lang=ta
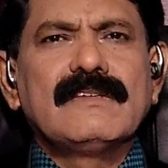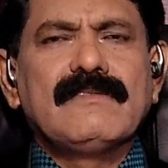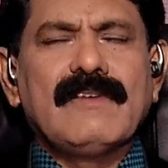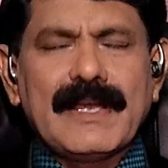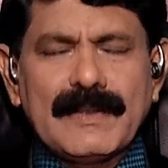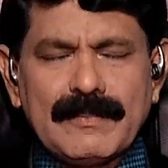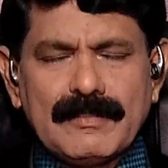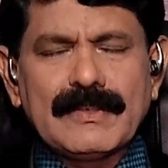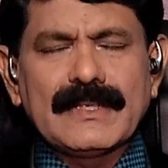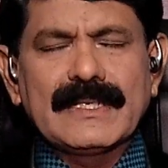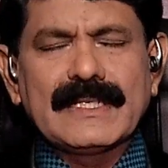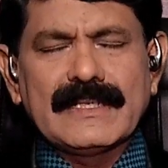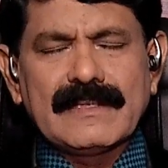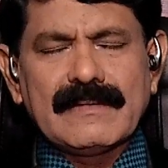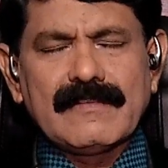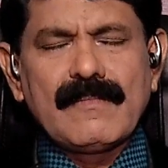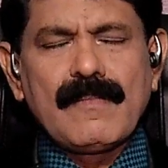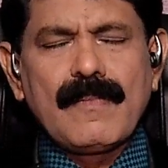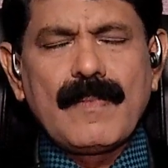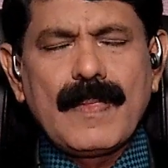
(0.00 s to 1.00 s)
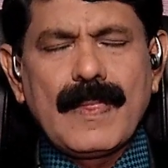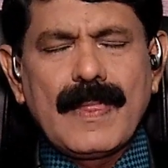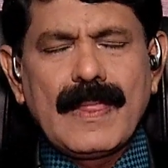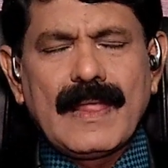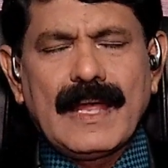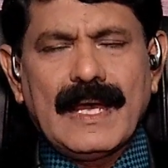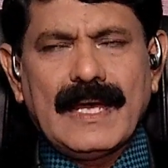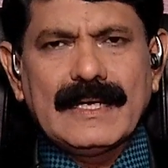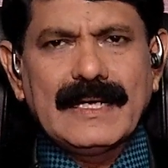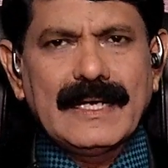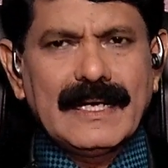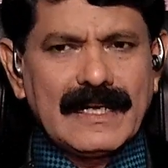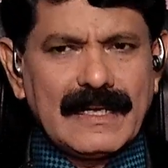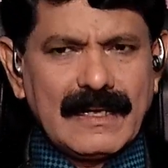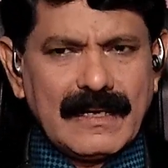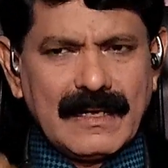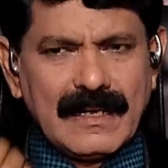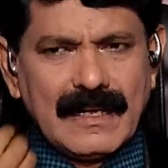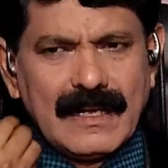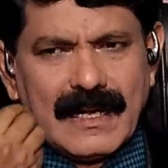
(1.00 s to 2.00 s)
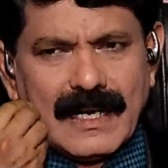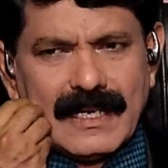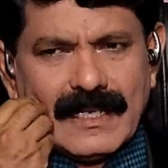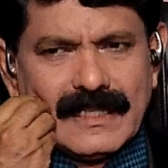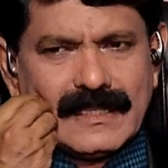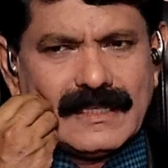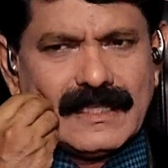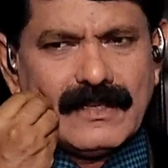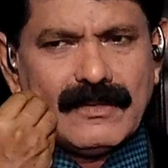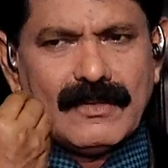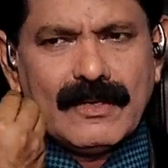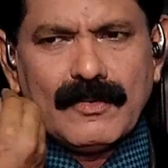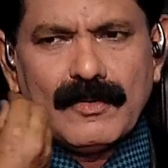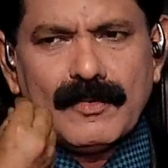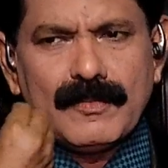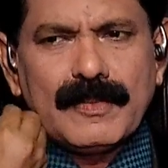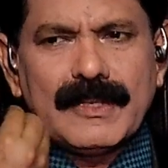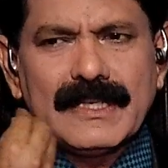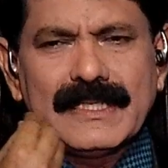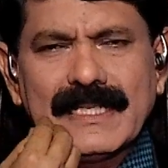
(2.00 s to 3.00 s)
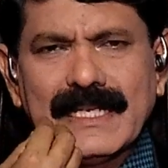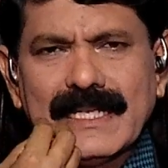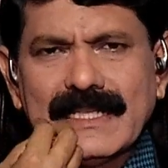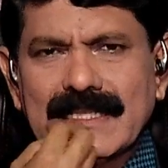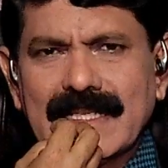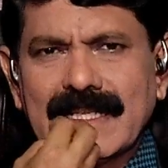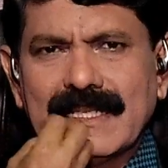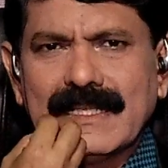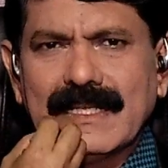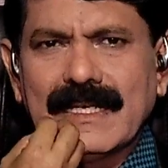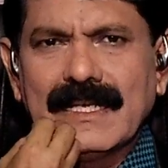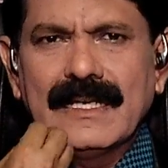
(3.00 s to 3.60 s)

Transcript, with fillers: வாய்ப்பு இருக்குது அதனால் கன்னத்தினுடைய உட்பகுதியில் இந்த